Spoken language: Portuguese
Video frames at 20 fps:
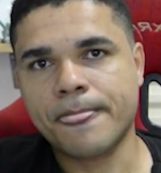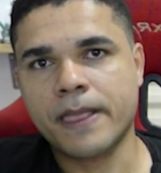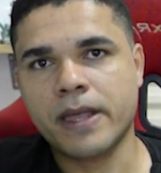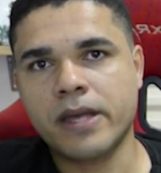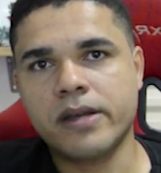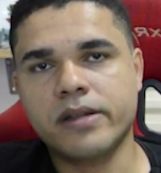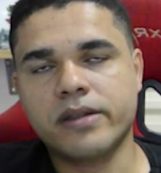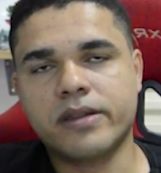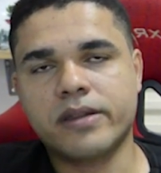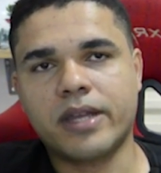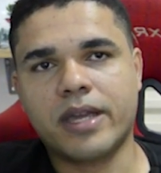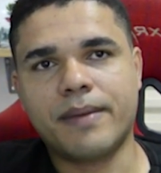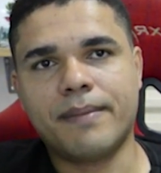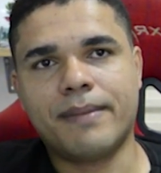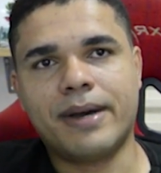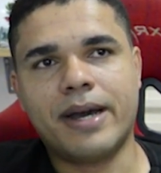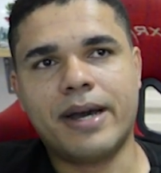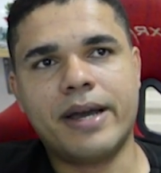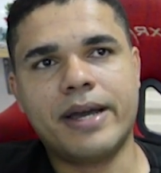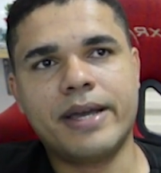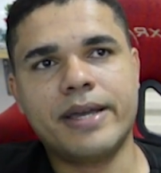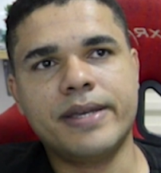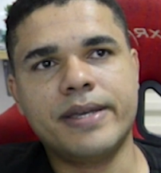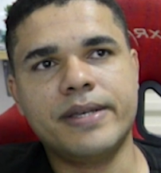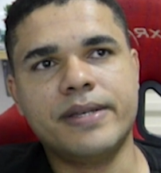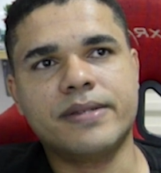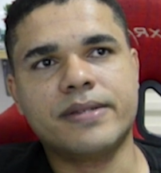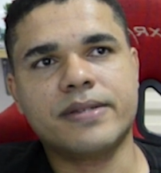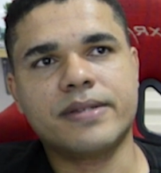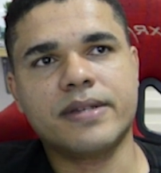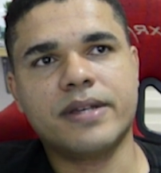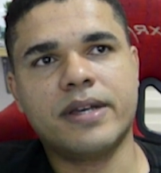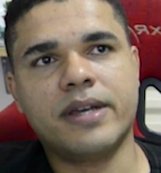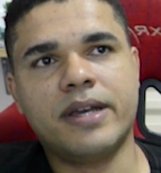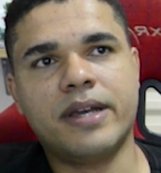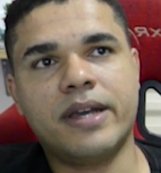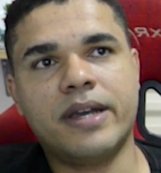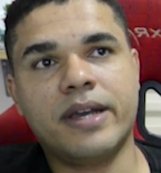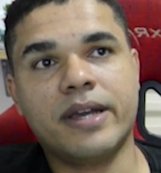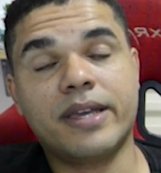tem mais
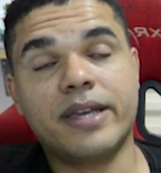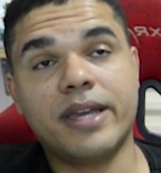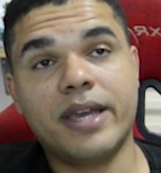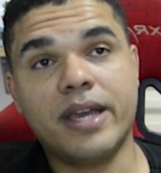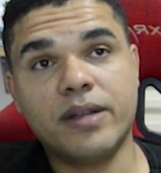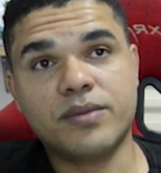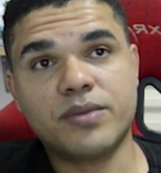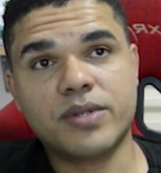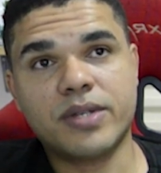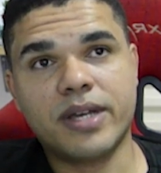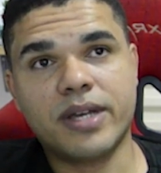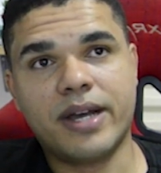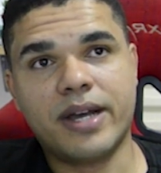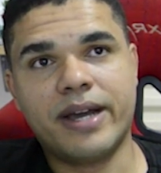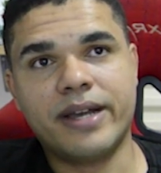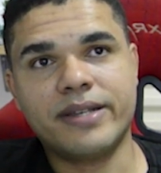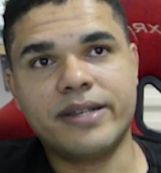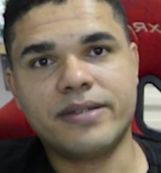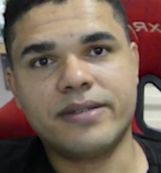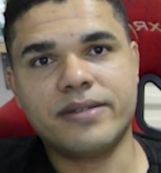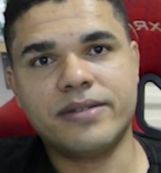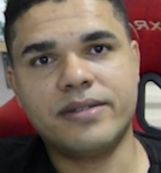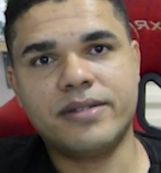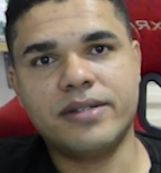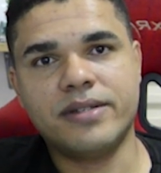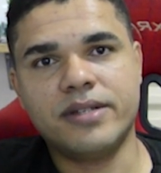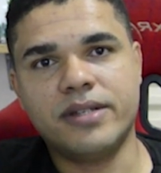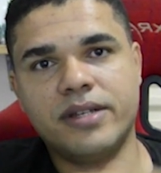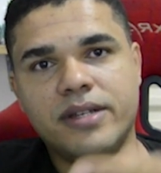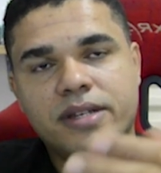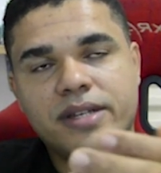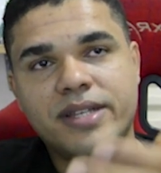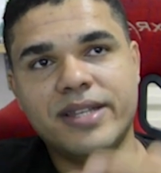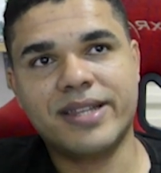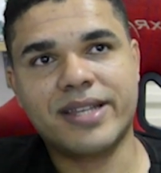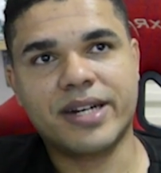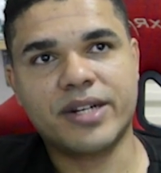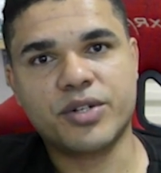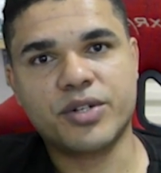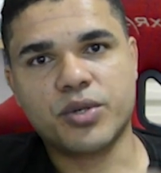é, 500 reais de
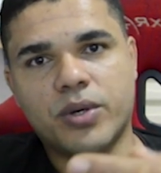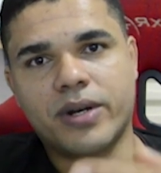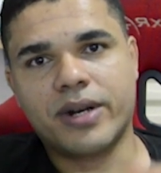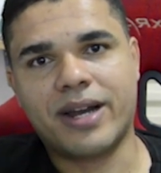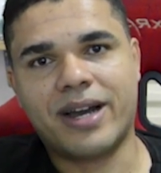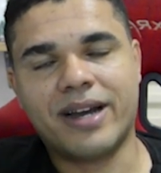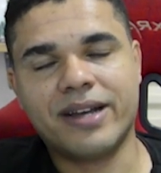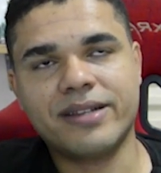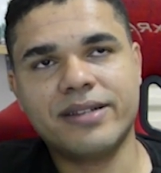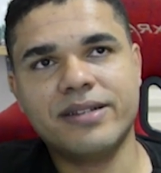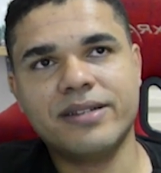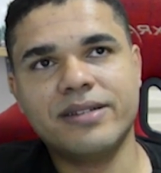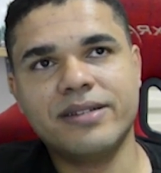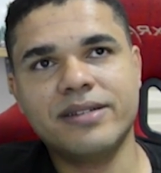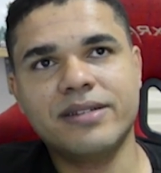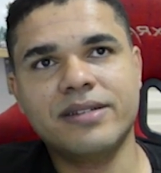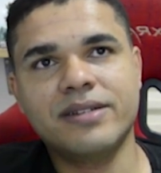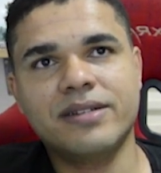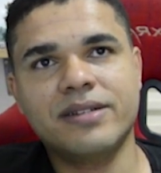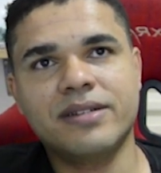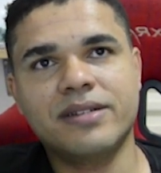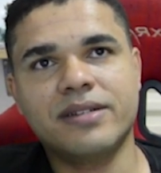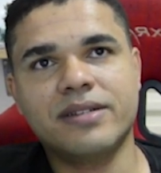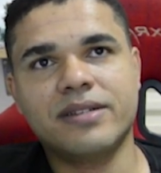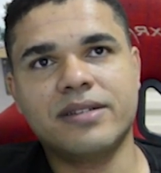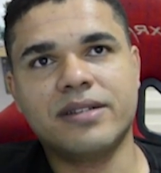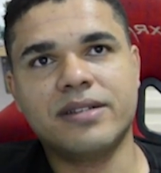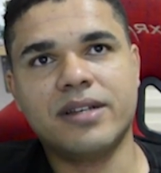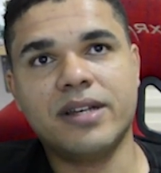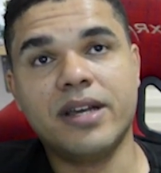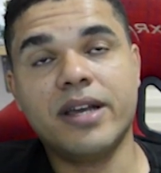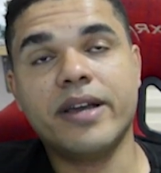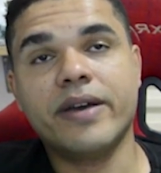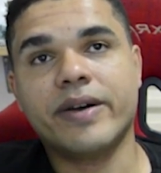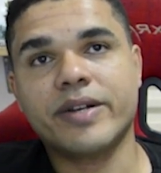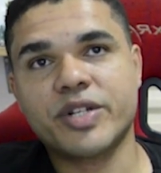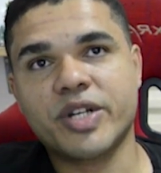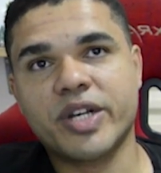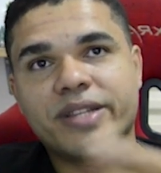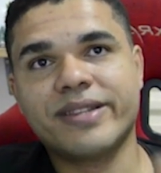intrajornada, né? Eu
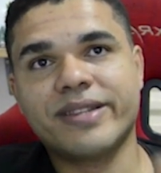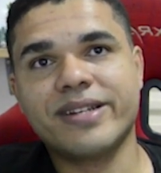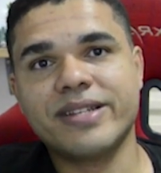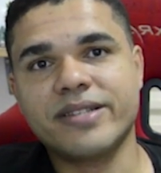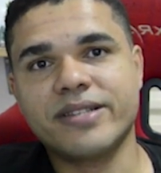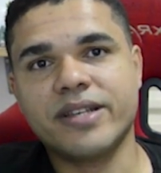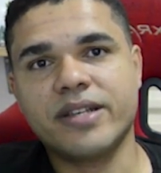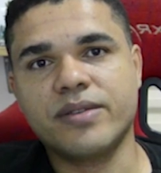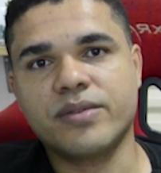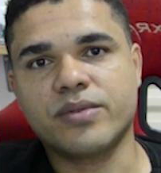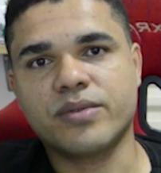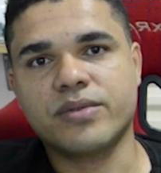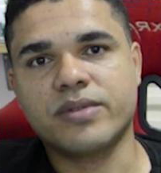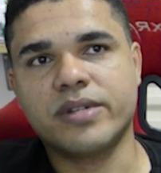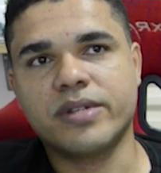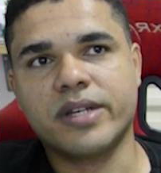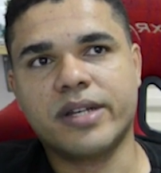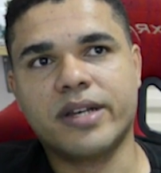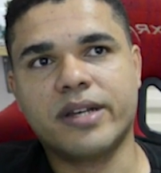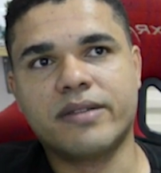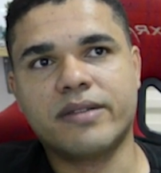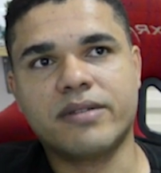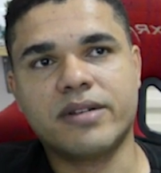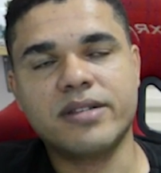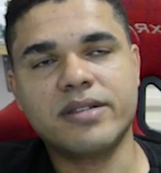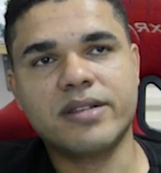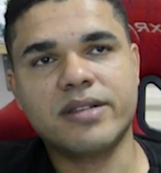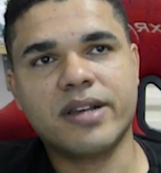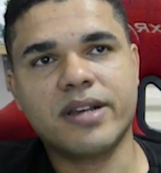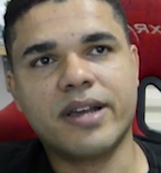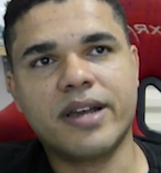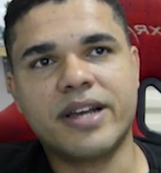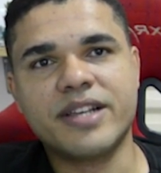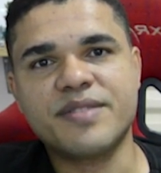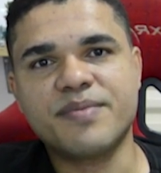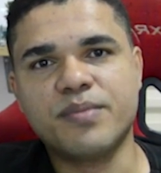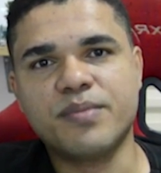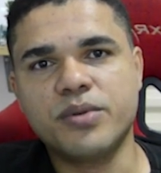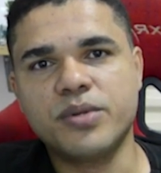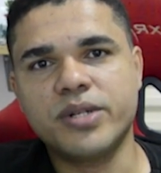acho que é 300, né? Que é 30 reais
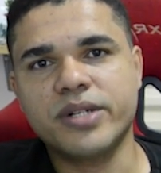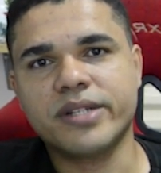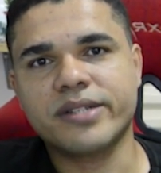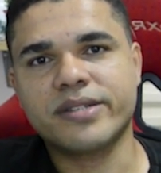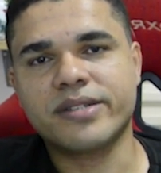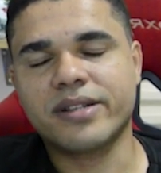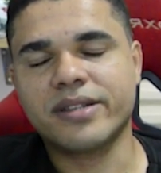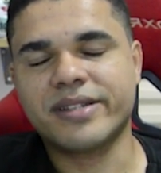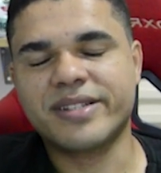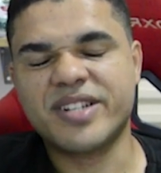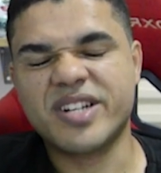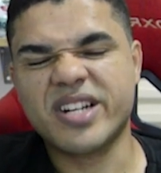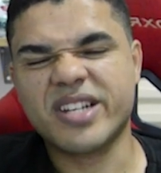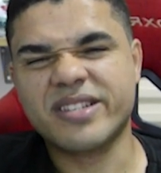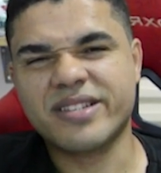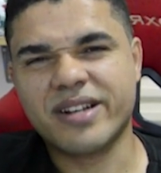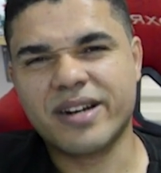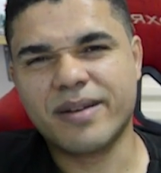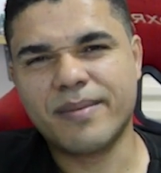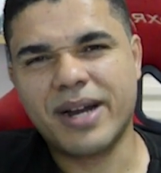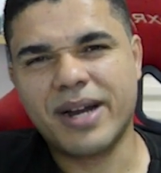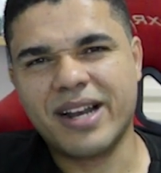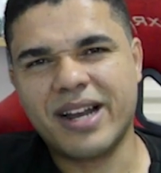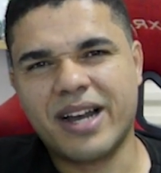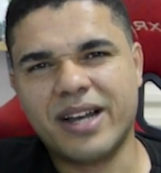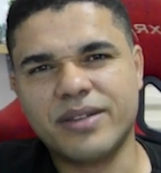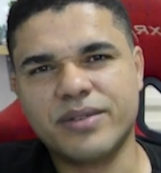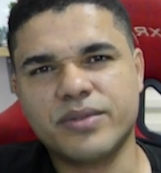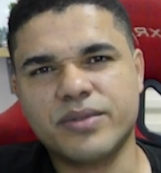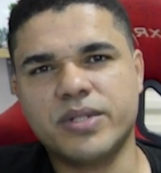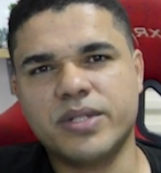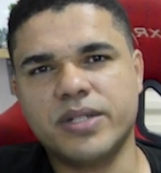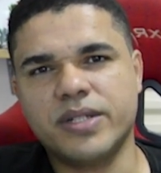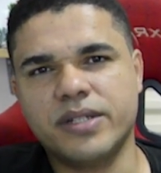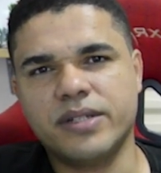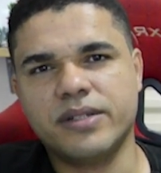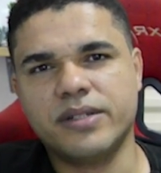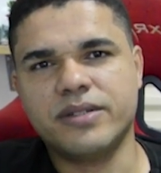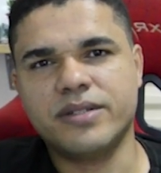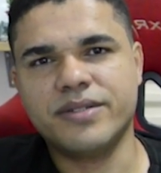por dia, dias trabalhado
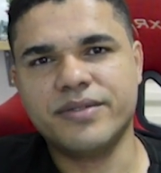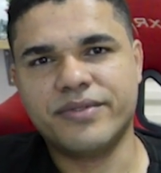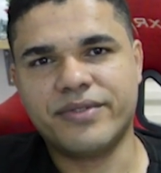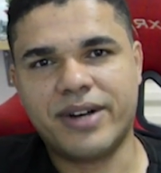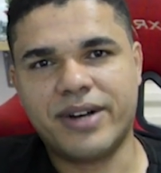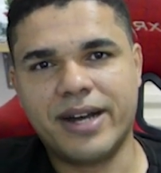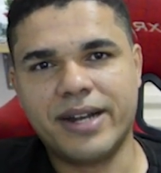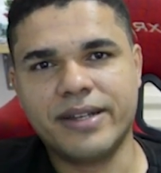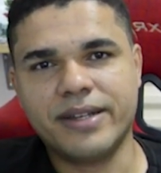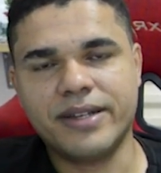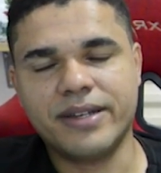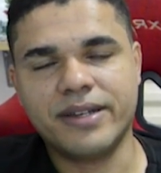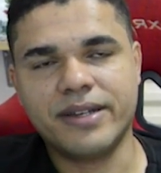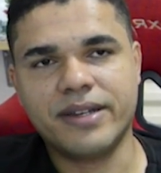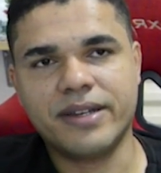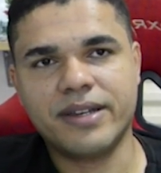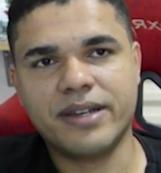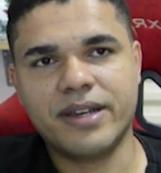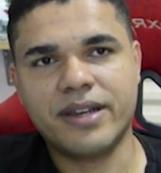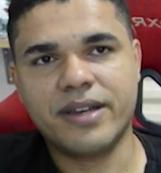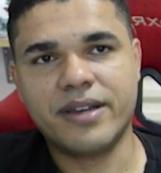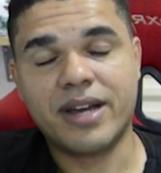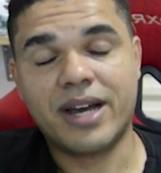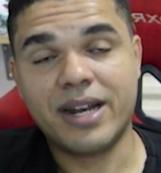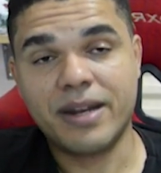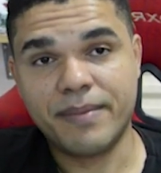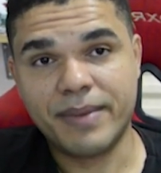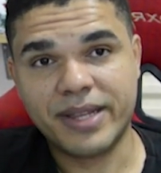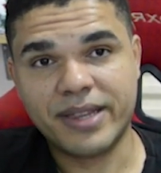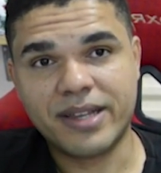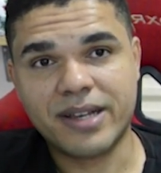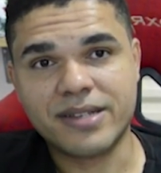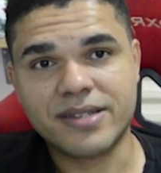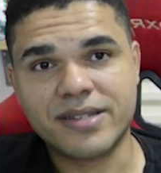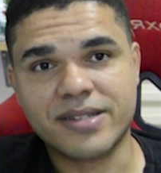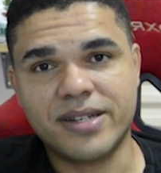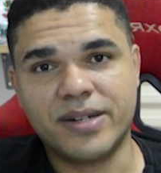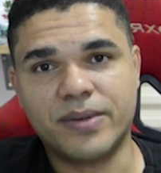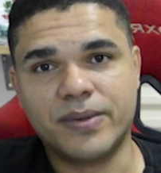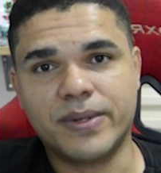de, de vale
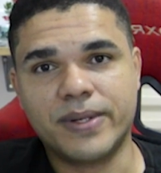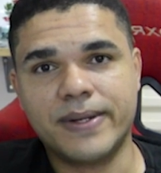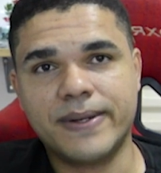alimentação, né?